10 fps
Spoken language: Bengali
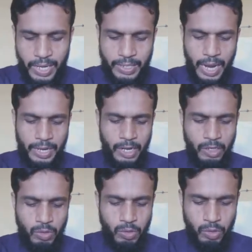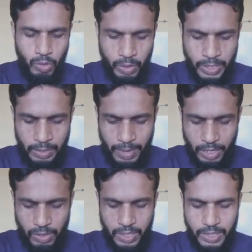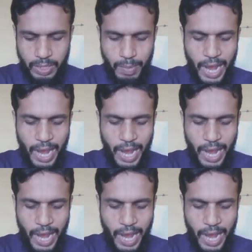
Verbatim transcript: নারায়ণগুরু দক্ষিণ ভারতের যে